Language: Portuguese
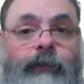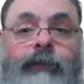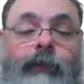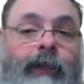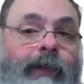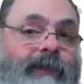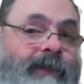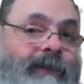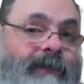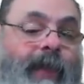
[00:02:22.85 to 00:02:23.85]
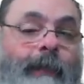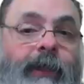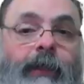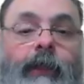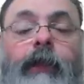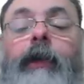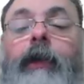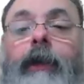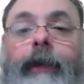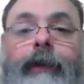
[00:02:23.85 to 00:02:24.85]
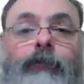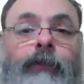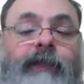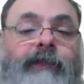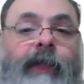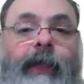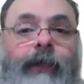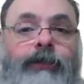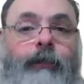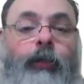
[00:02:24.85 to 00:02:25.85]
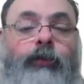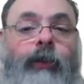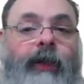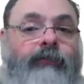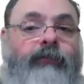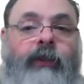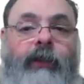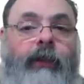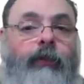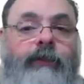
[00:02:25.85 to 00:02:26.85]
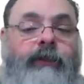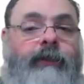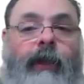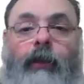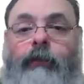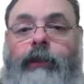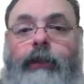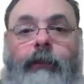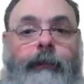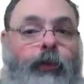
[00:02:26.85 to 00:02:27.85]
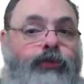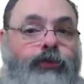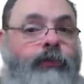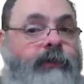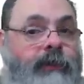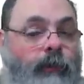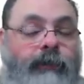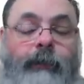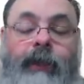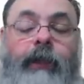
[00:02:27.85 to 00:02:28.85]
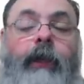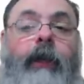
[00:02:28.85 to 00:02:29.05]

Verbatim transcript: Então elas, eles sabem que é, toda essa rede de pornografia e coisa e tal, e, e prostituição também,